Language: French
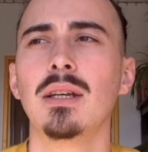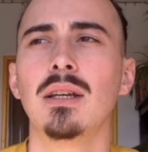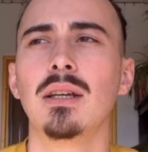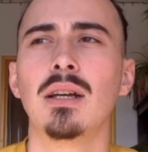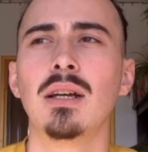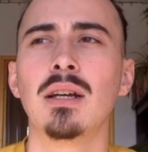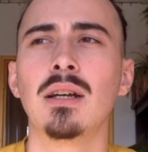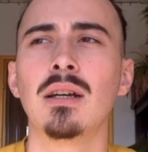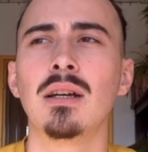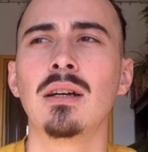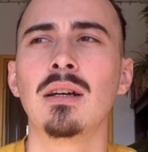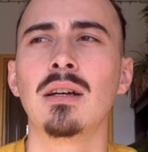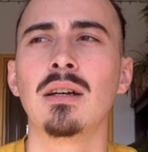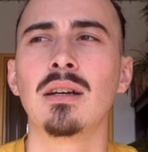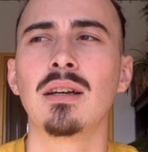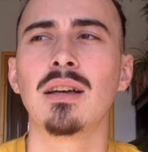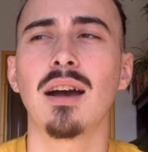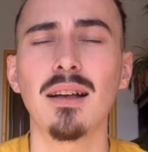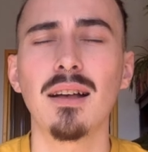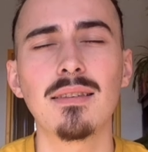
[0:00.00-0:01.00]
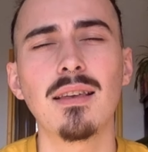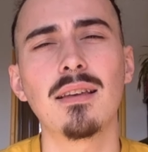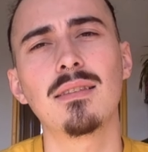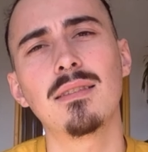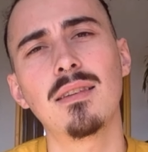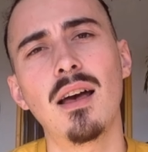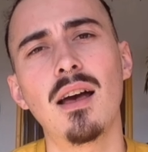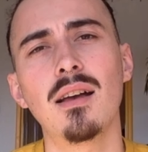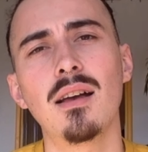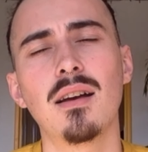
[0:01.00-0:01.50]
Euh, grâce à
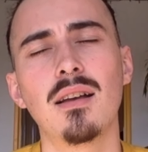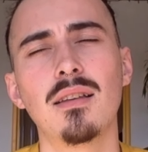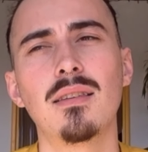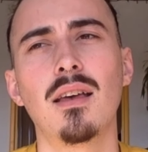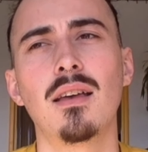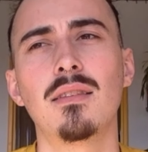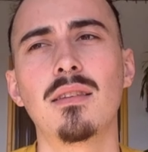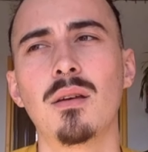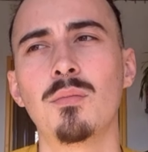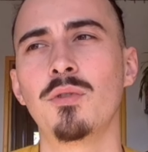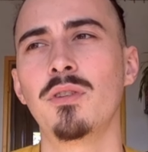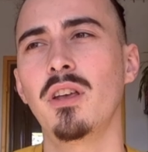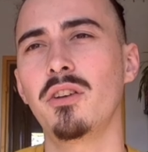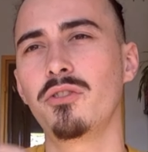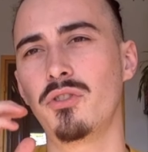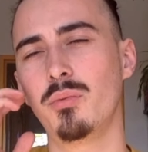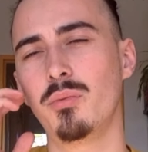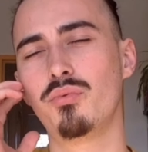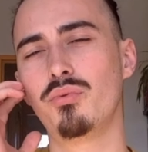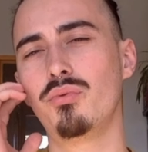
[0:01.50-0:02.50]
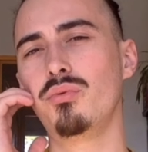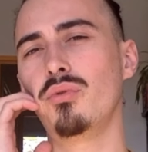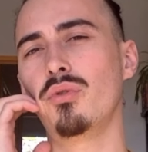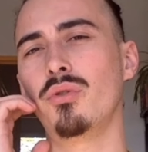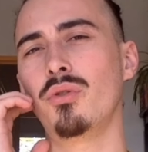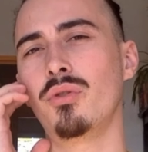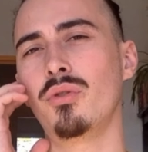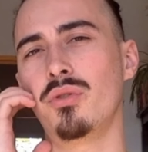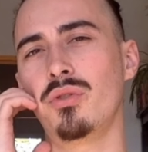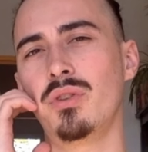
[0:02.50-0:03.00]
ça, grâce à que j'ai pu
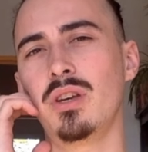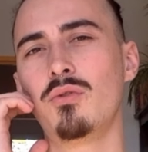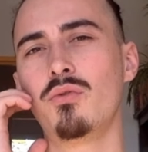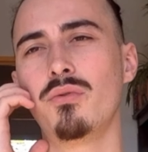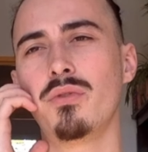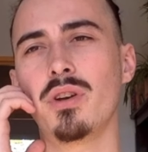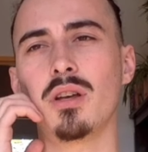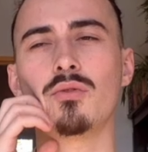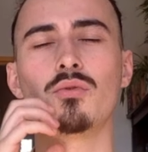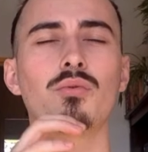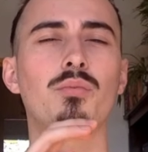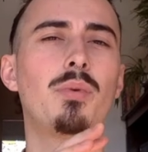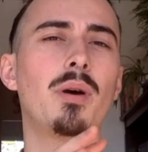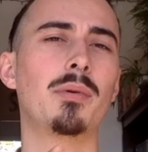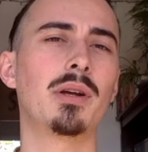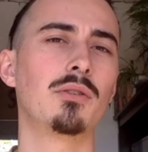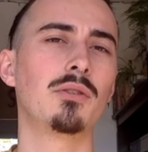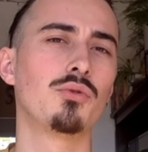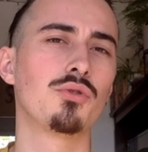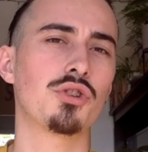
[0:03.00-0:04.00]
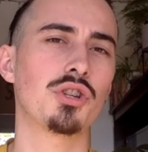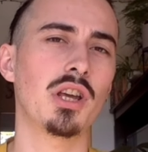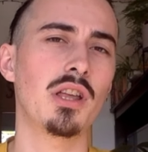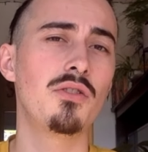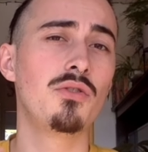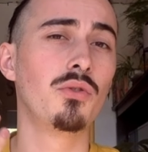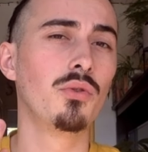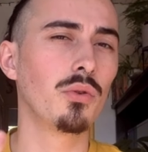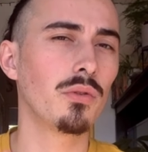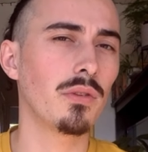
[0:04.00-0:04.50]
découvrir donc pas mal d'autres
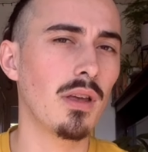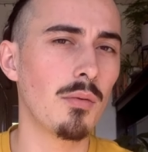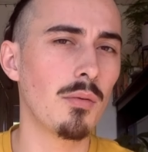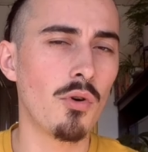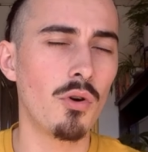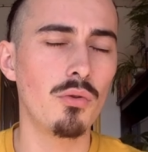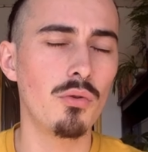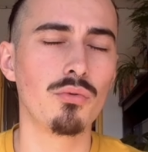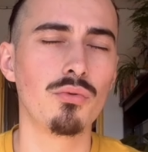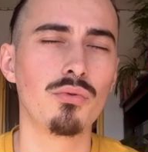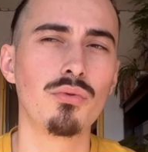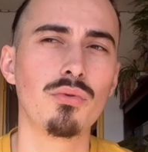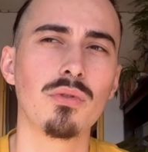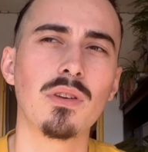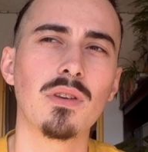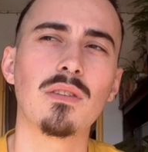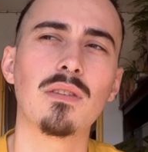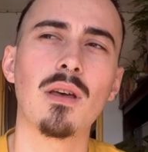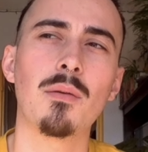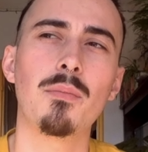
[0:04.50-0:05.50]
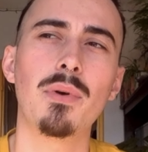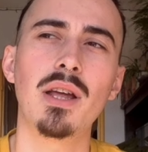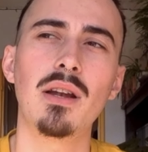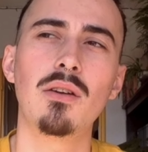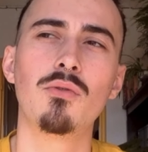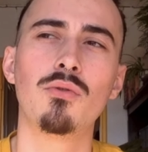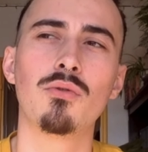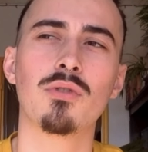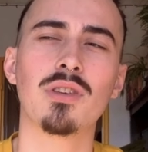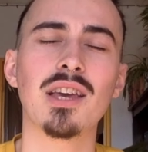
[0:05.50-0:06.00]
chaînes, notamment une qui s'appelle
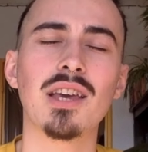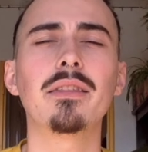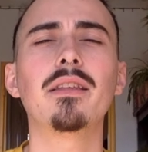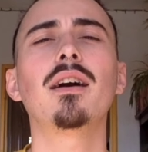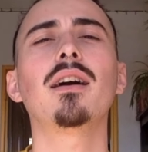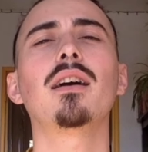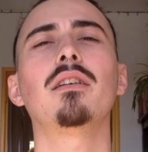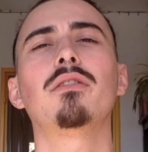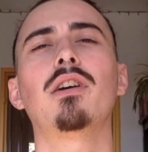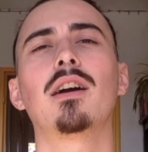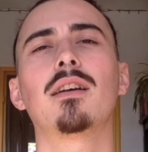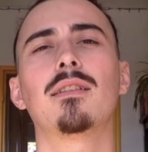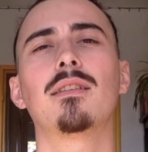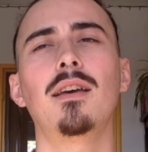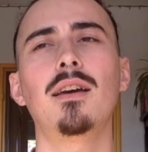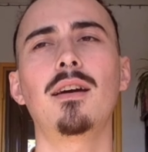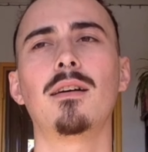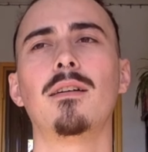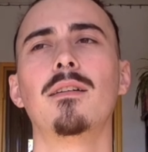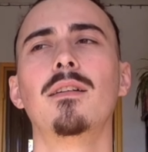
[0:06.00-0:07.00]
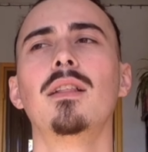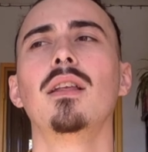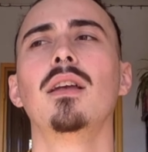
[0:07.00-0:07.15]
le Canard réfractaire.